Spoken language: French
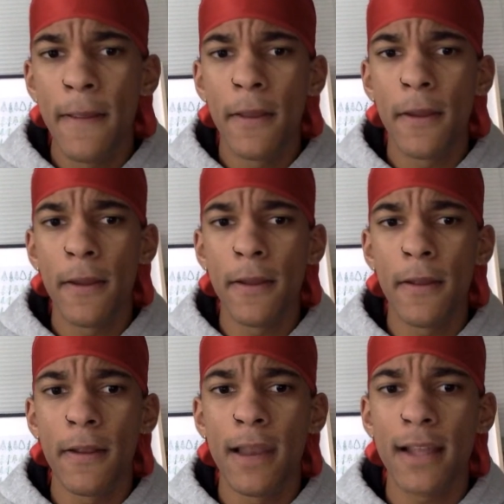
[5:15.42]

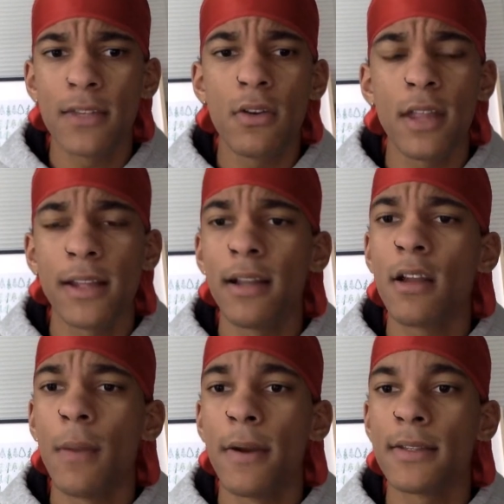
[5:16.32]
Euh, l'action en tant que telle
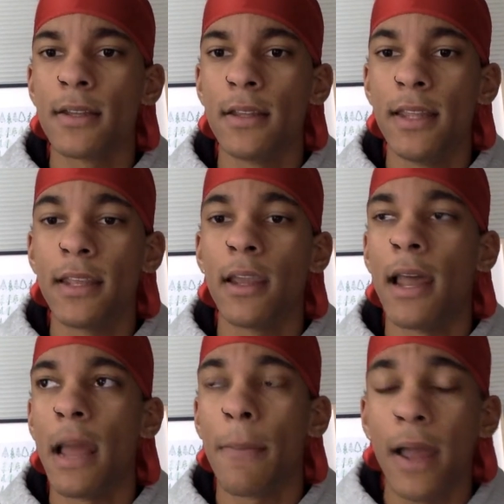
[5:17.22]
commence dès
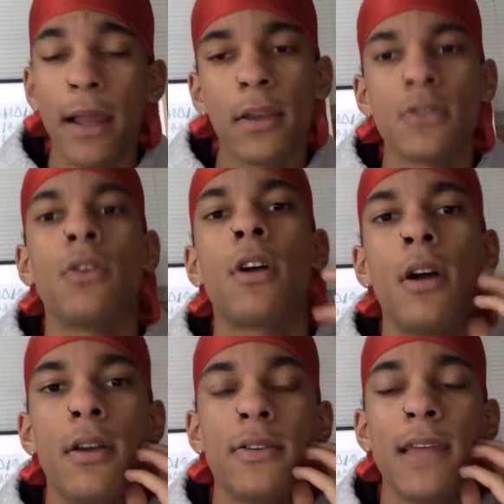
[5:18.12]
qu'elle apprend, que son
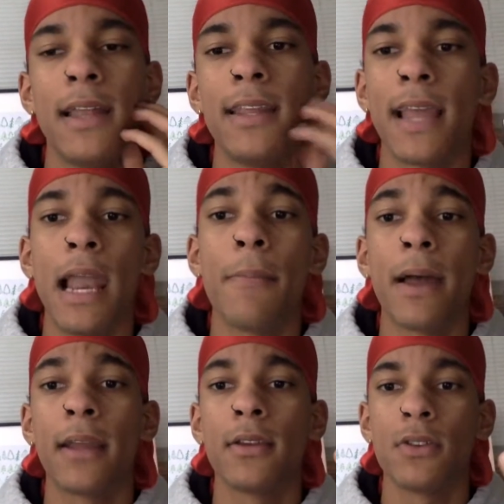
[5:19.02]
euh, dès qu'elle
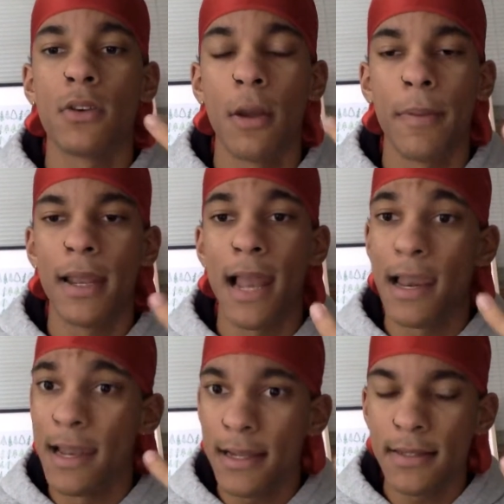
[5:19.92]
apprend que son copain la
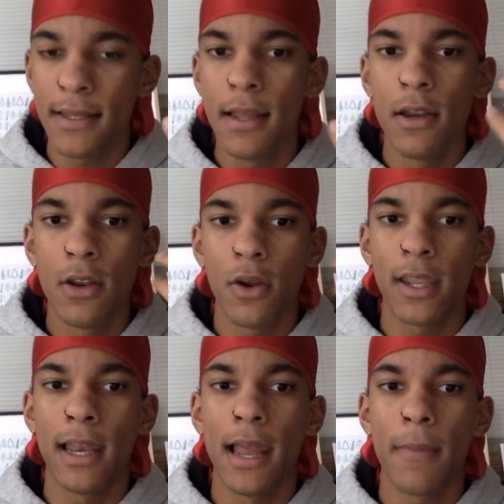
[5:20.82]
laisse. Donc,
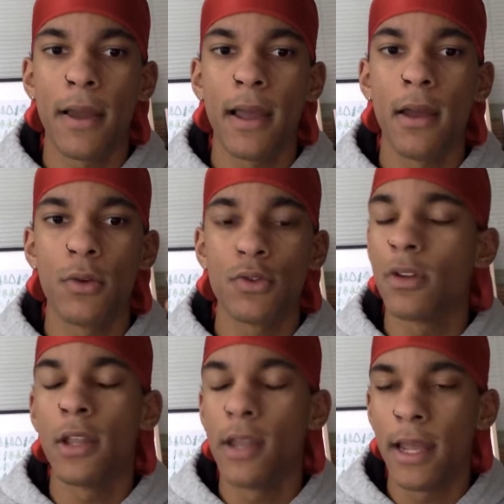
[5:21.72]
elle l'apprend au jour
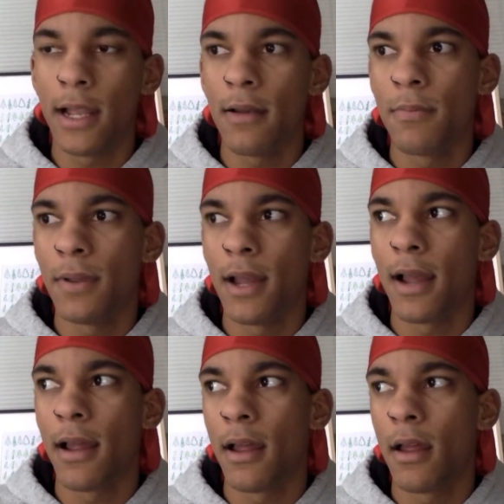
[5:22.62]
de Noël, puis
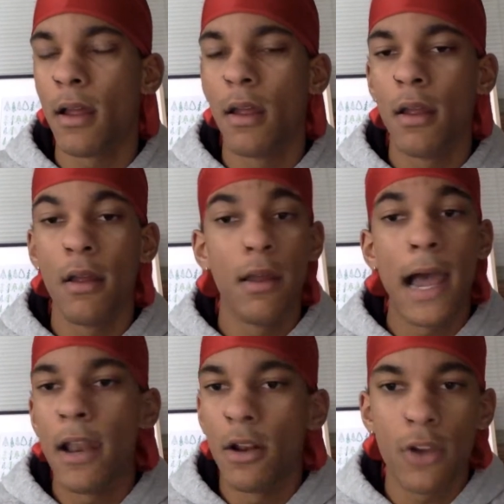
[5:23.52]
là,
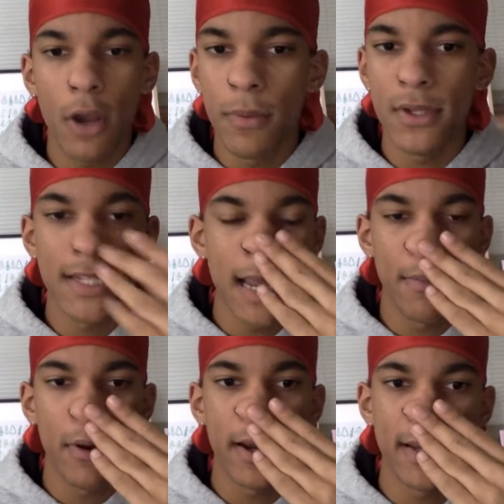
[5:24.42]
elle a le cœur brisé, elle
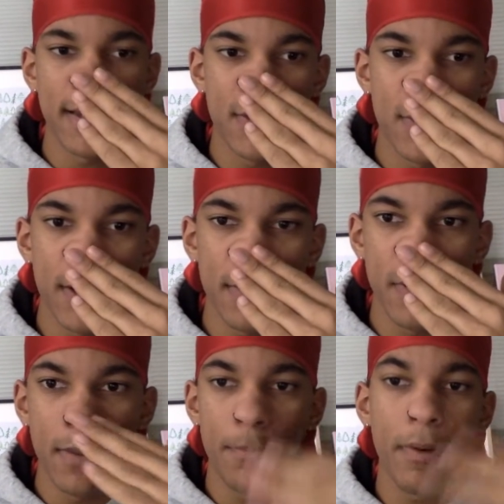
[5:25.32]
pleure, et ainsi de suite. Puis
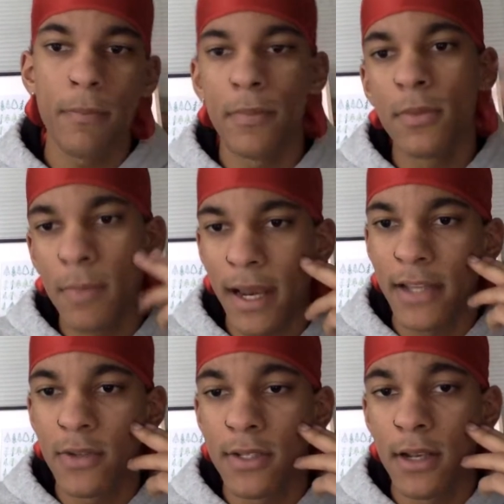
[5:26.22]
là, pop, par la
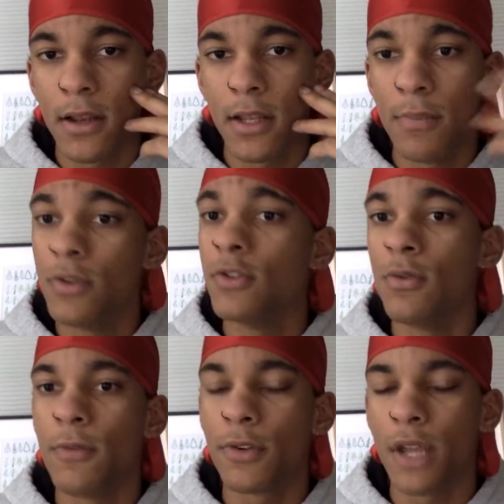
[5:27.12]
suite, c'est le début du
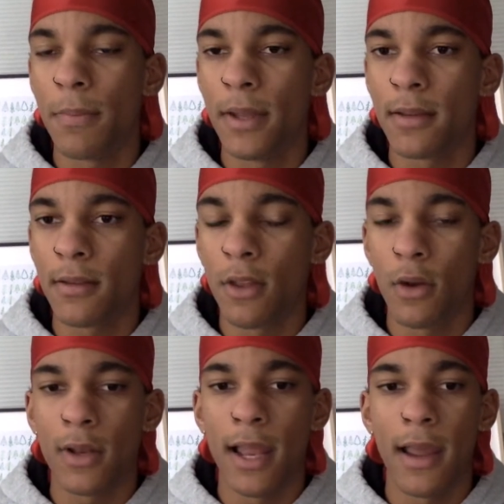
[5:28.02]
nouveau chapitre.
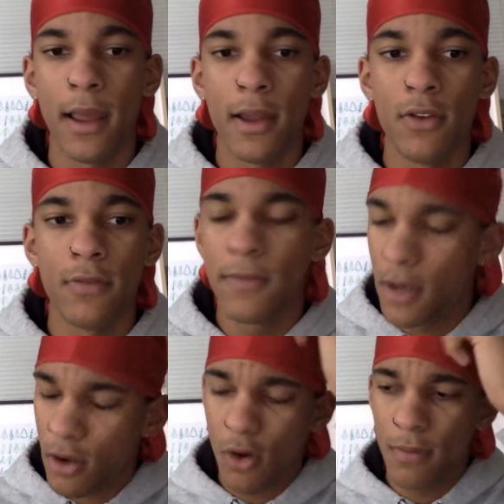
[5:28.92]
Donc, une vie de
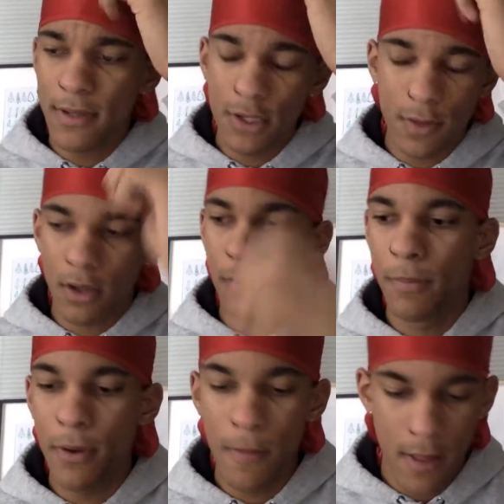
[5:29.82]
combat, si je ne me trompe pas.